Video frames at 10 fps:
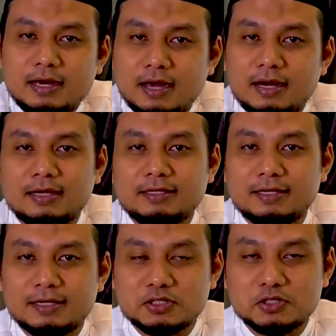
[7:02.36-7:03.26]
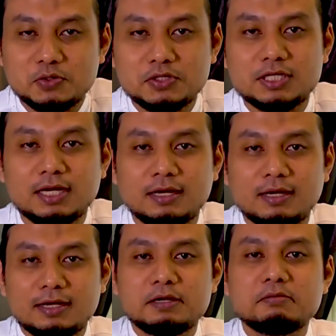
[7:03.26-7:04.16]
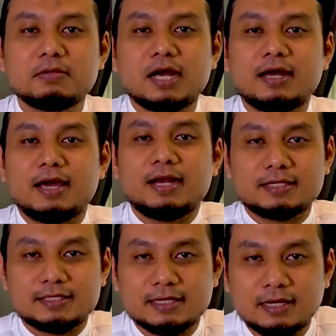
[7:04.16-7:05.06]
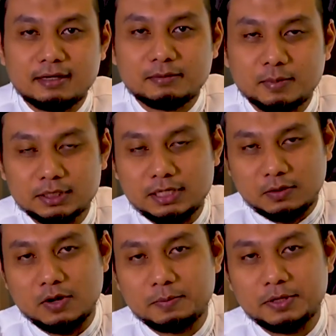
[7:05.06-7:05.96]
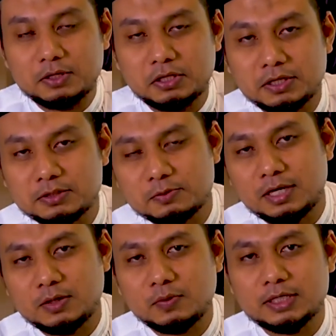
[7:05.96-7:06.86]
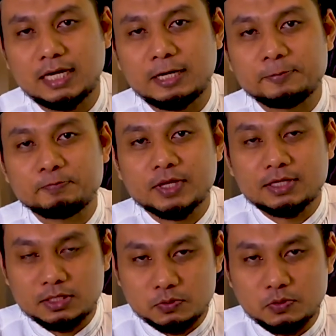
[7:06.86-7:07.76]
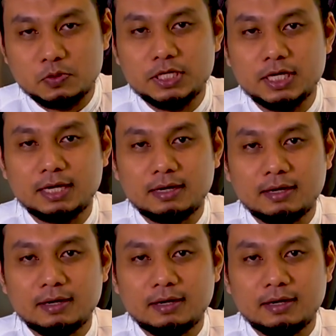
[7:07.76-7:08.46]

hak anaknya, dan seterusnya dengan alasan bertakwa kepada Allah Subhanahu wa Ta'ala. Sesungguhnya